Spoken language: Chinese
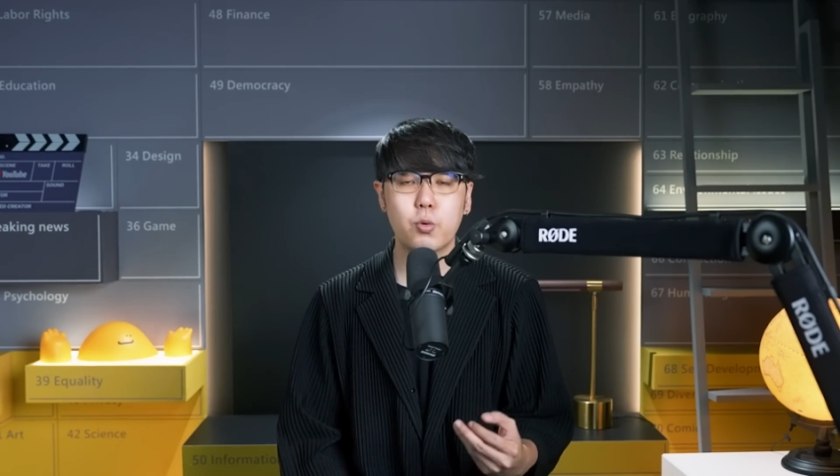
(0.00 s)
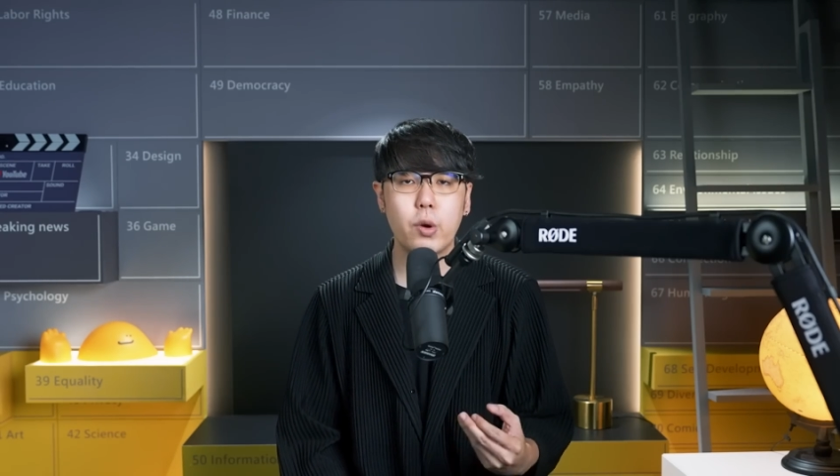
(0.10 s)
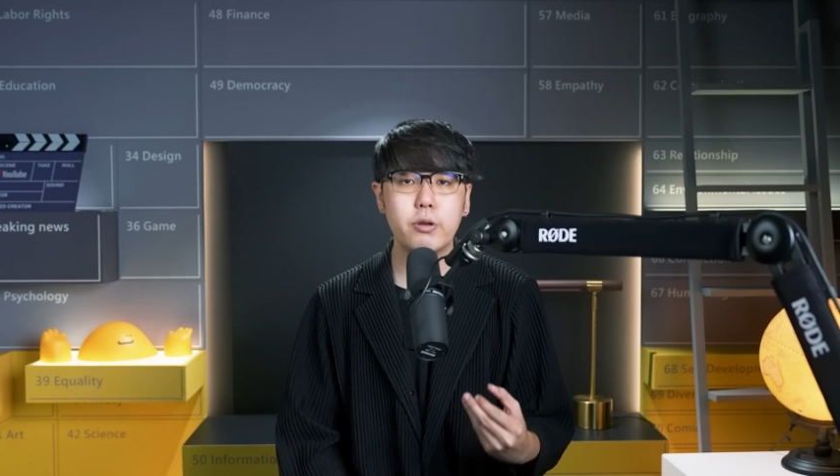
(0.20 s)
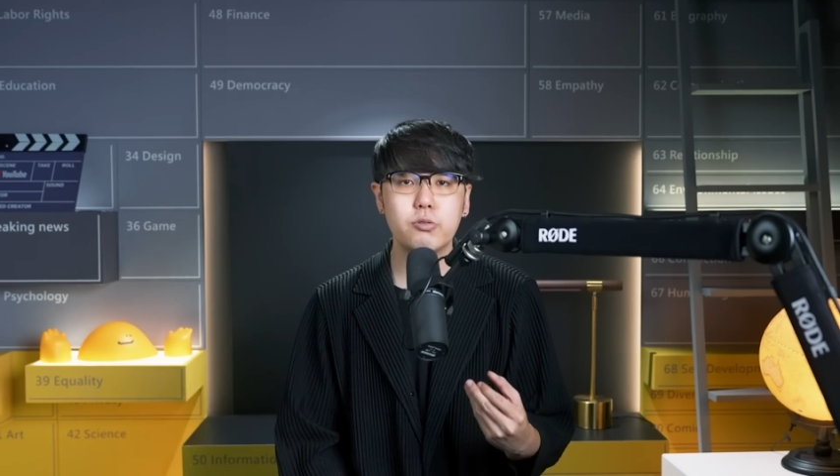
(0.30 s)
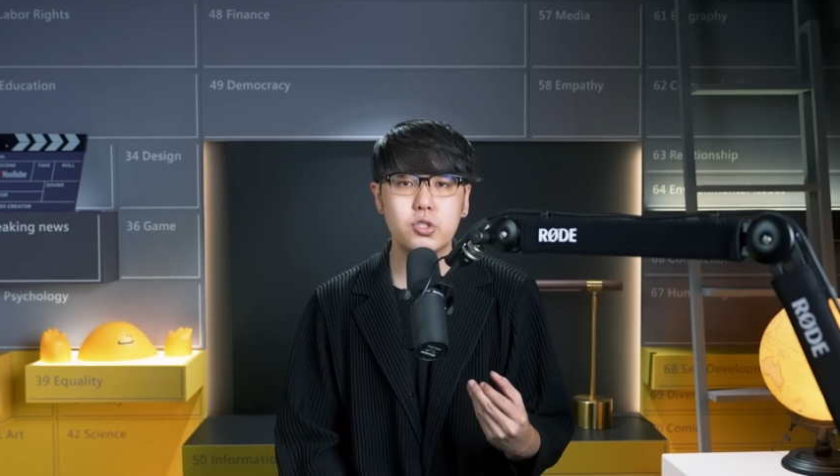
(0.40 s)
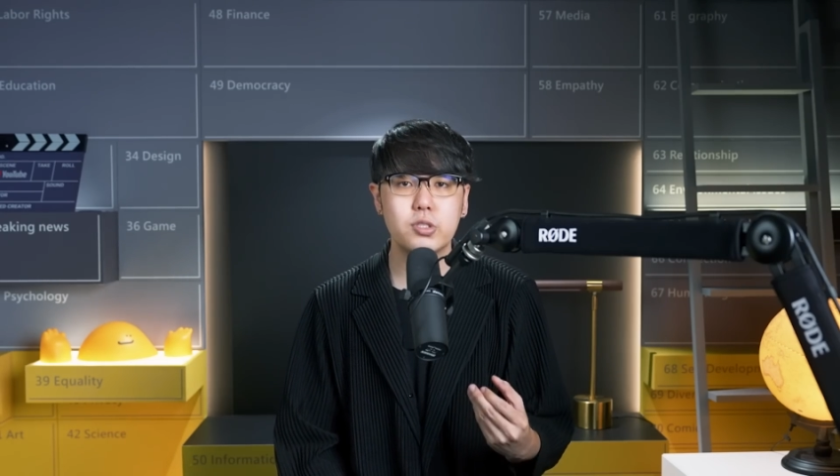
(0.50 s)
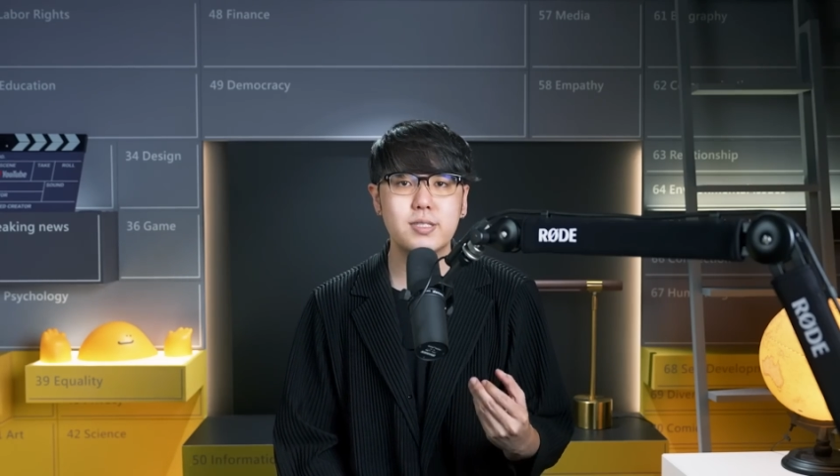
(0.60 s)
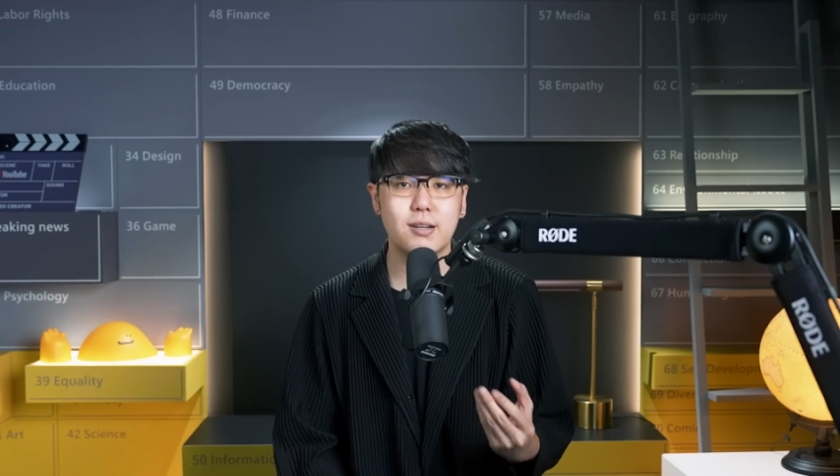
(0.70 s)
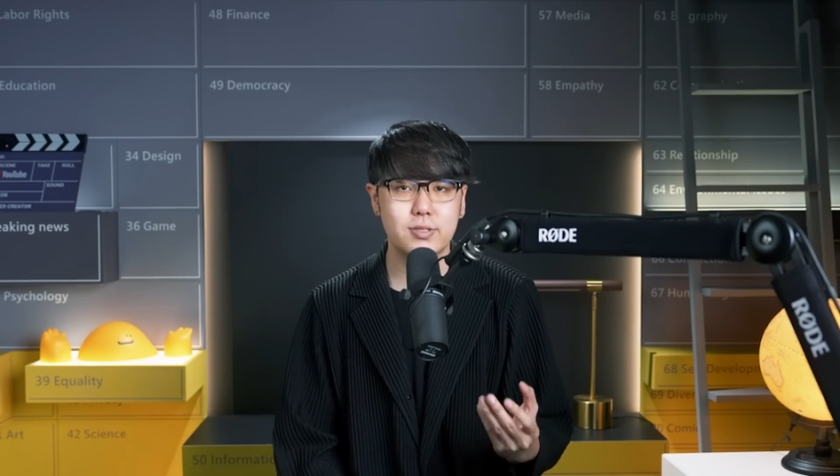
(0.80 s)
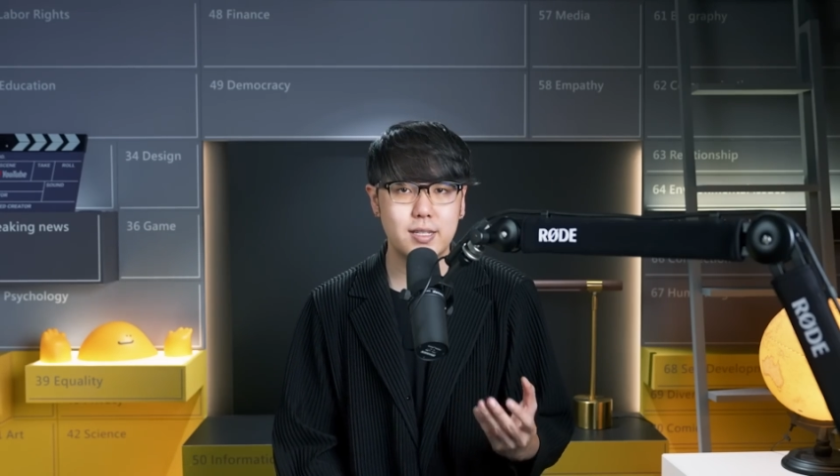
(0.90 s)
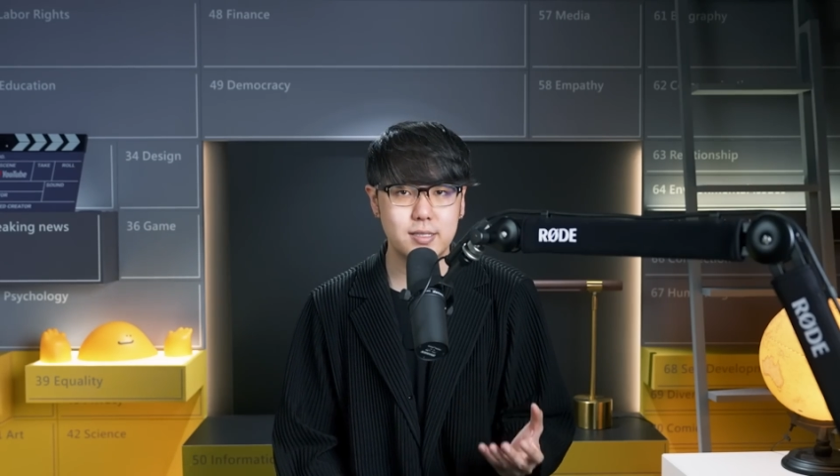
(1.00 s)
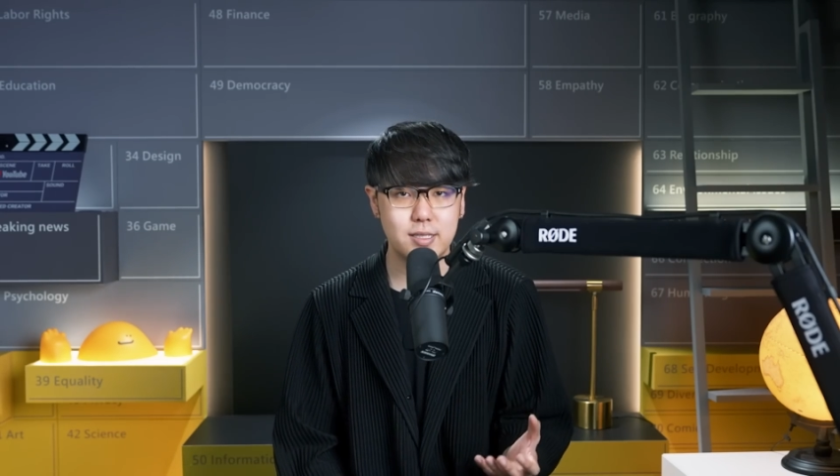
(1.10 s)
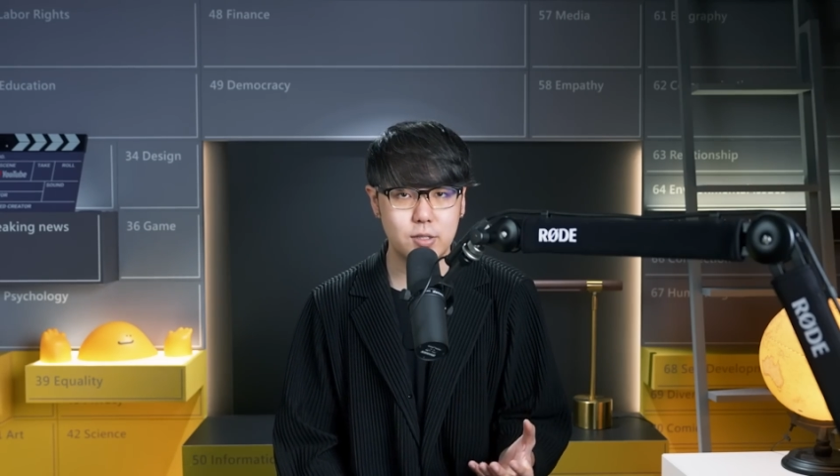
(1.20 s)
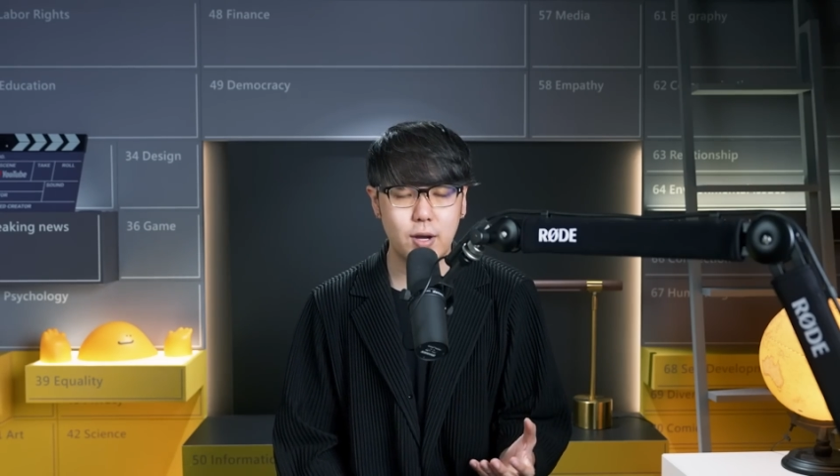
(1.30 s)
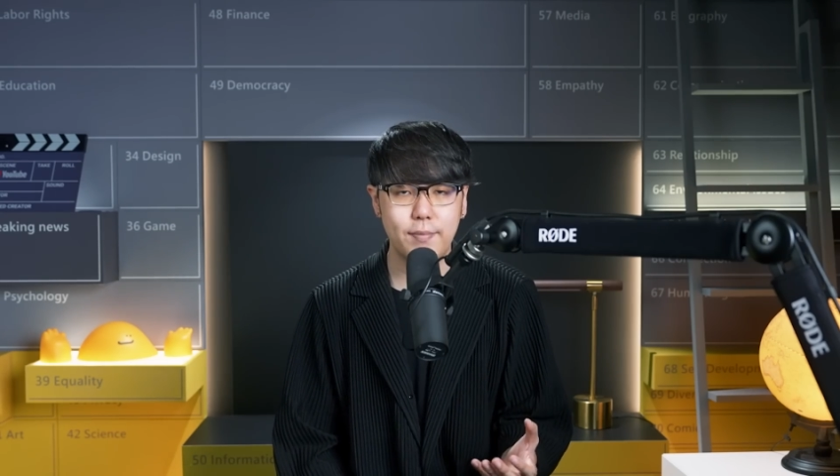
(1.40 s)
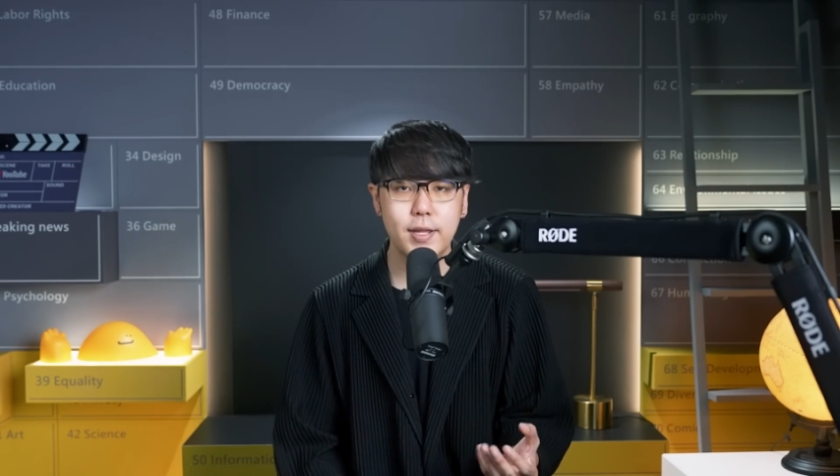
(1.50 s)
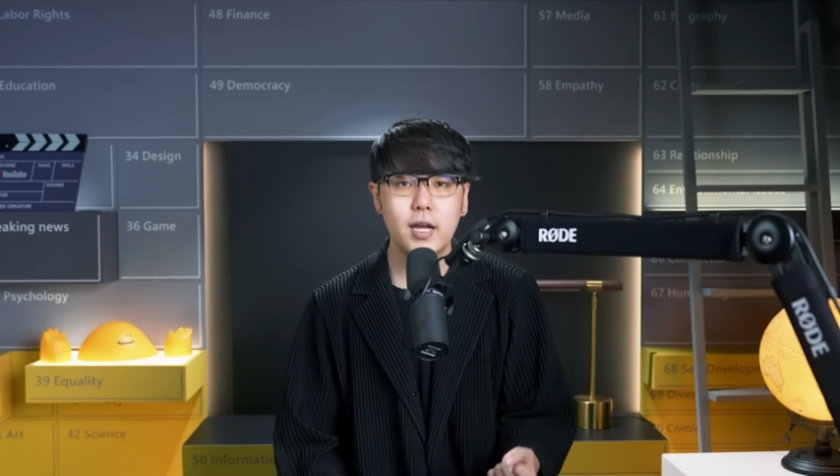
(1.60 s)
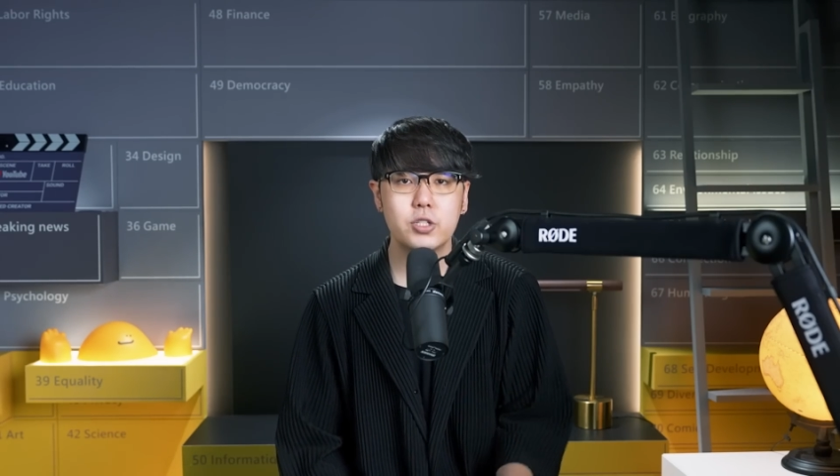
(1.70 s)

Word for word: 规律吃早餐的习惯，